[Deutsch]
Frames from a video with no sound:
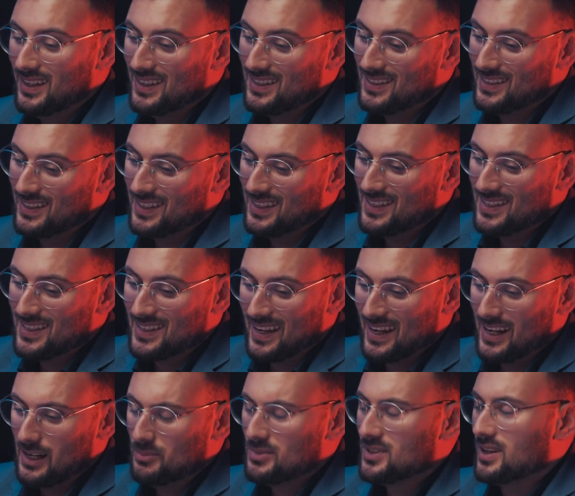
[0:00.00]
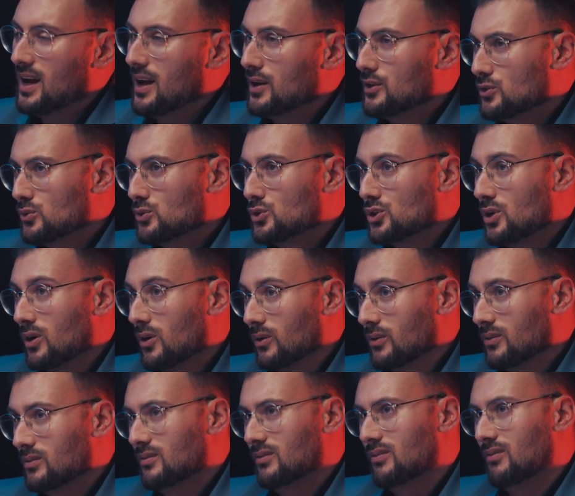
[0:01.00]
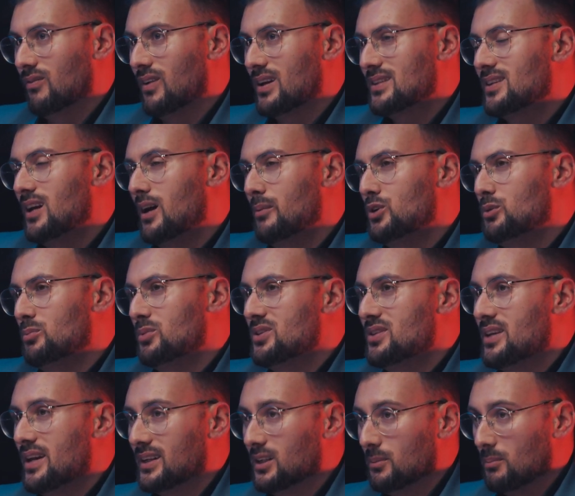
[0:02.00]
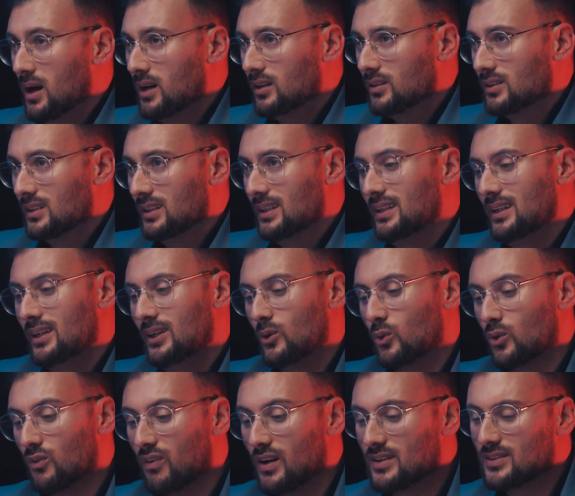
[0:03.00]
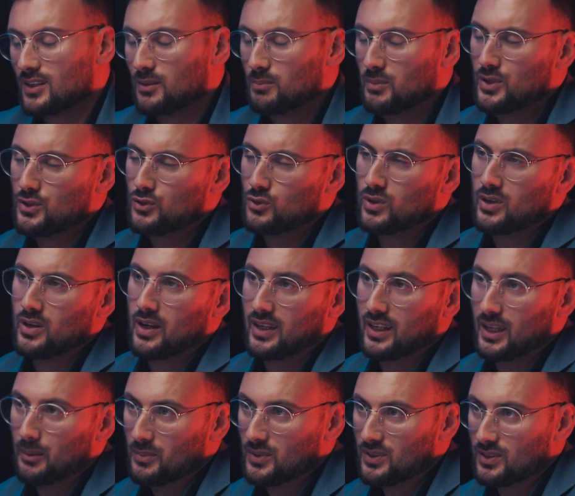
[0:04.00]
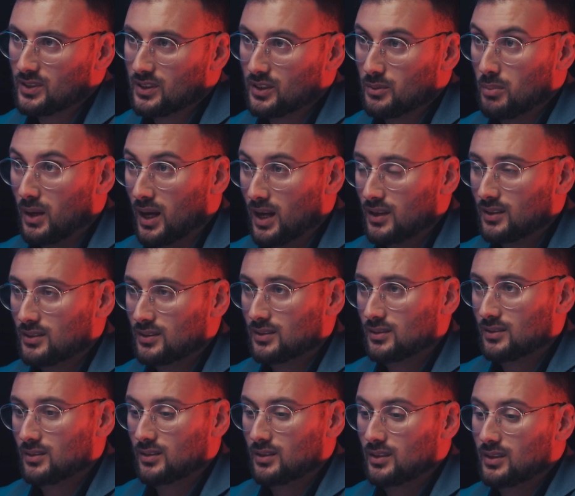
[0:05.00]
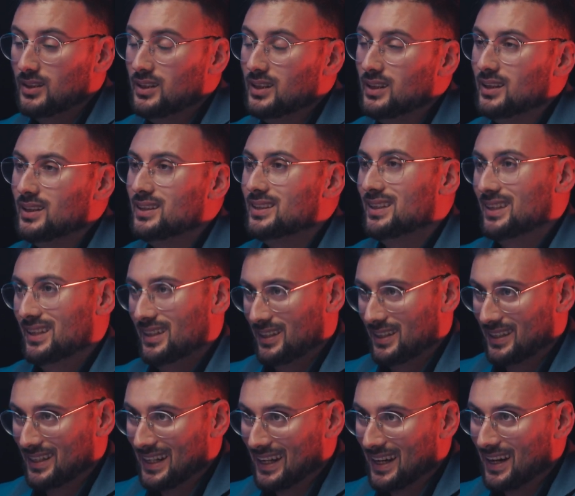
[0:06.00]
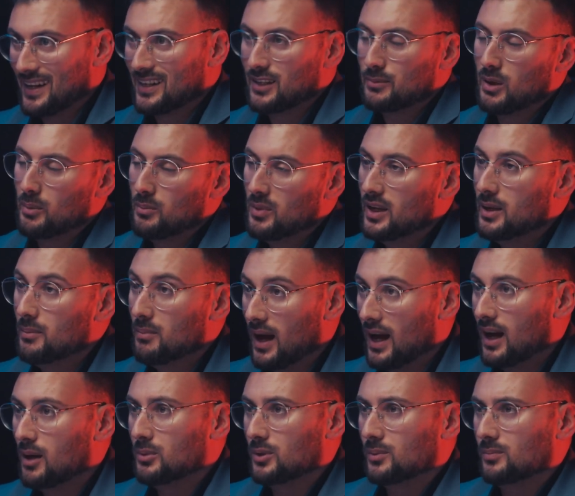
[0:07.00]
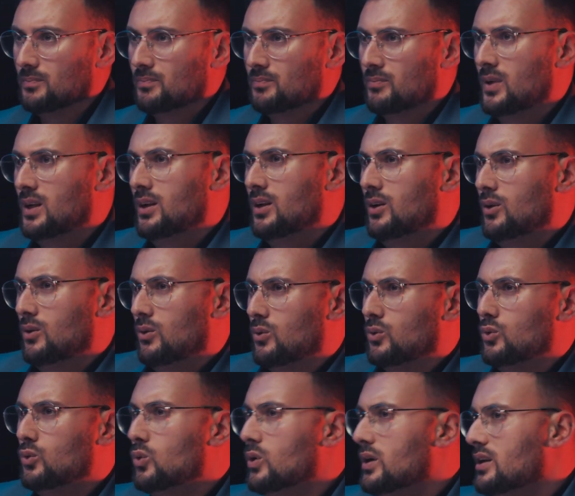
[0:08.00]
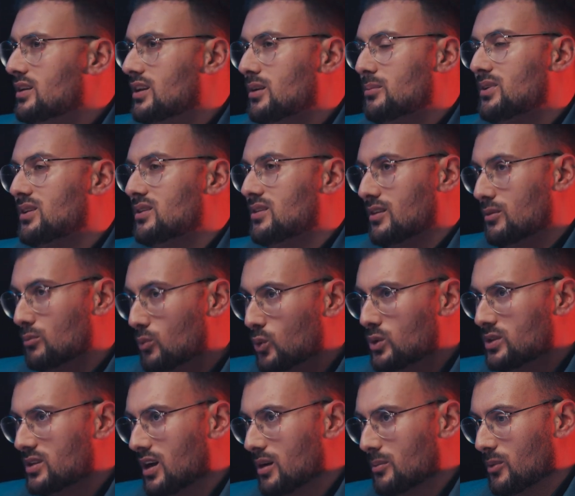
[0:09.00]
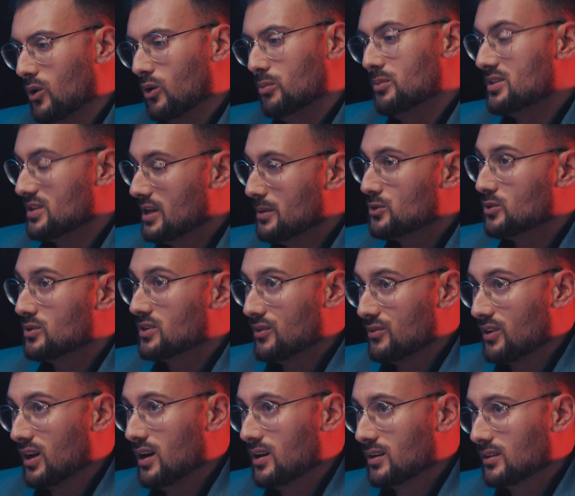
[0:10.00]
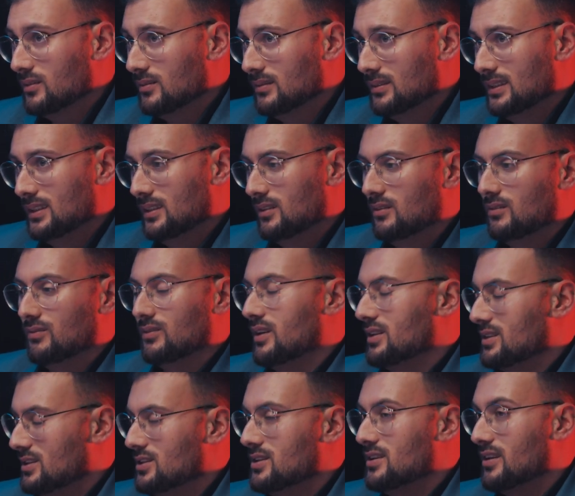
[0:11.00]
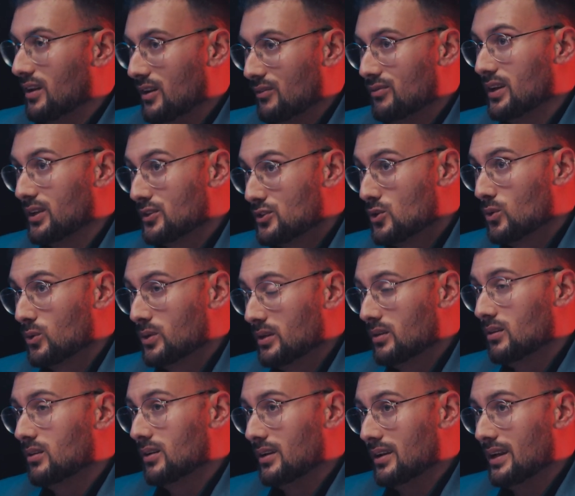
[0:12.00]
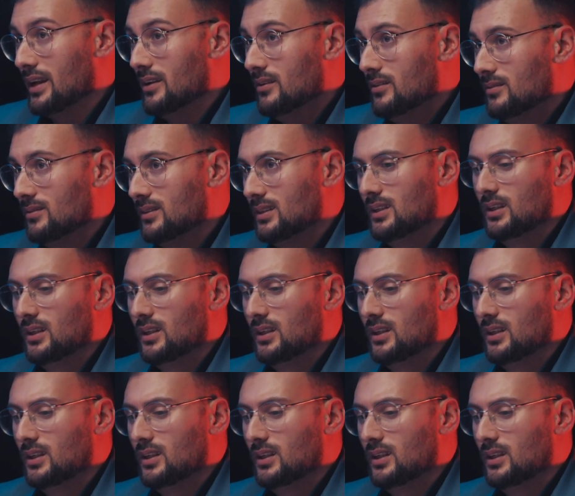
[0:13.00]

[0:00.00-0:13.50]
sich selbst anzuschauen, was habe ich bisher gemacht und was hat mich zu den Ergebnissen gebracht, die ich gerade in meinem Leben habe. Mhm. Und nur indem ich den Mut habe, auch mich selbst zu hinterfragen, dass ich eine Reflexion nenne,